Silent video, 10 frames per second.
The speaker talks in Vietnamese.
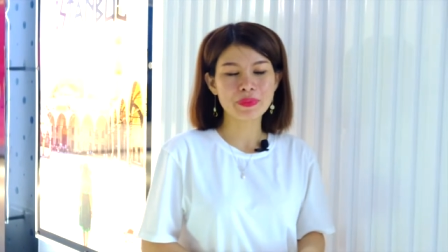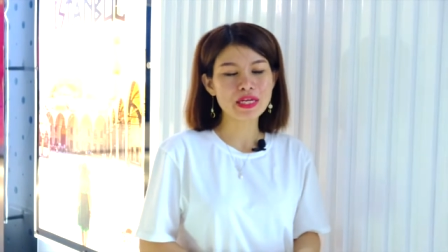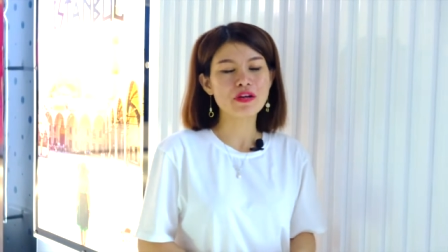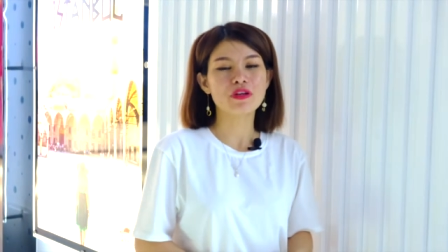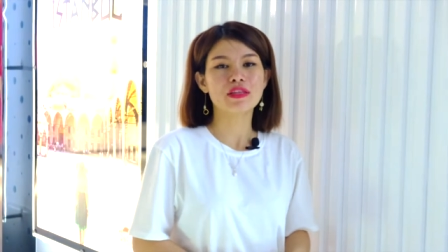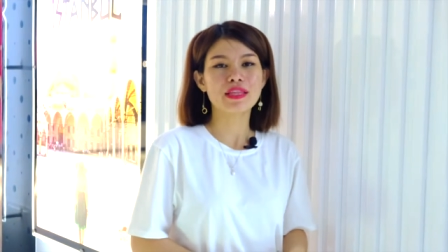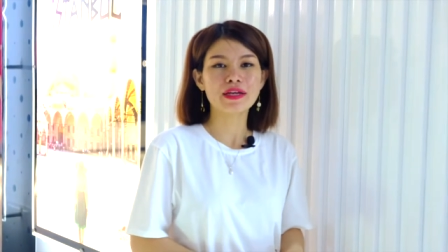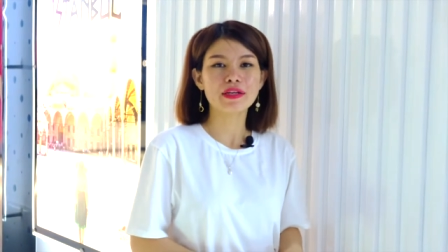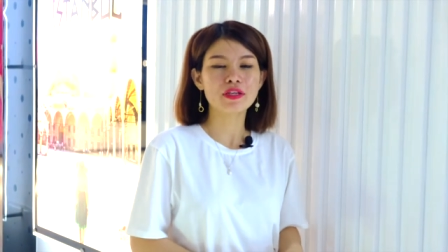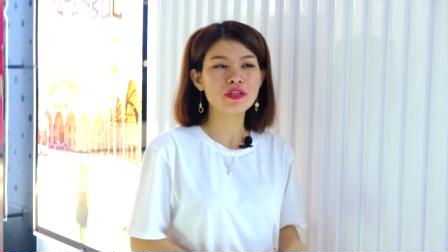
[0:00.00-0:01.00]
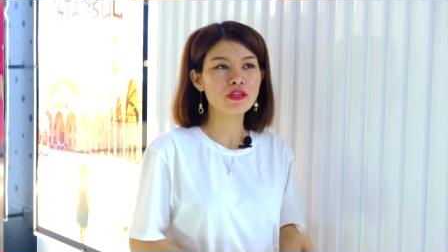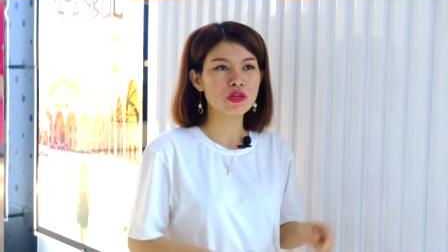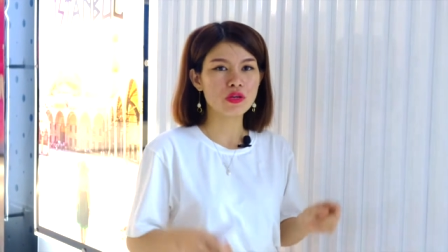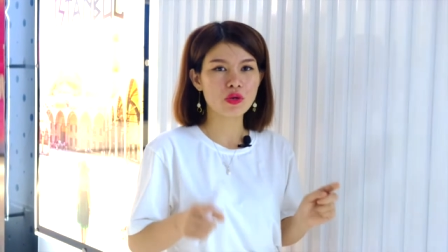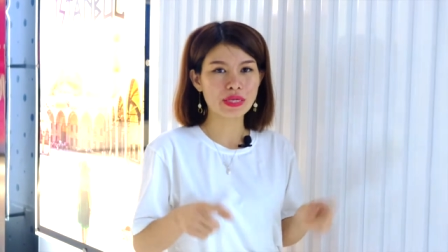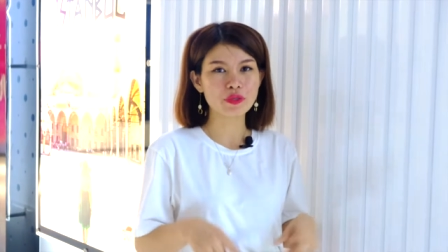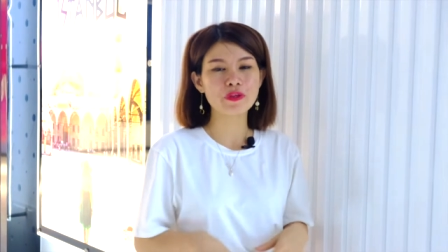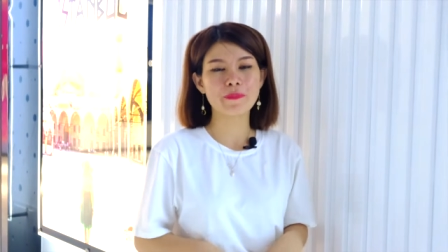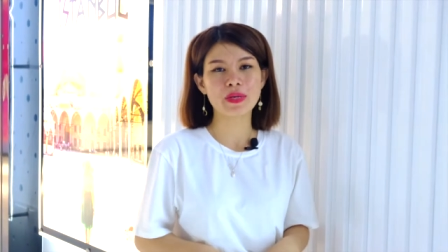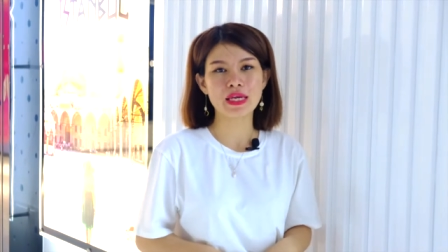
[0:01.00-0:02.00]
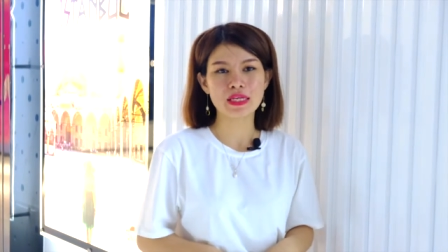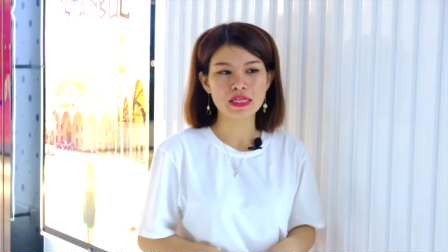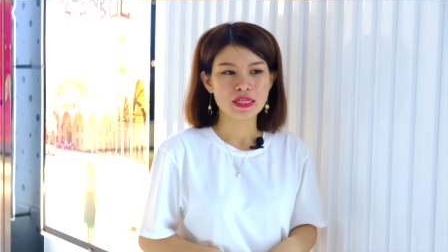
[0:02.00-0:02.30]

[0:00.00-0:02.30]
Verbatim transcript: nào để tăng cái loại thu nhập này?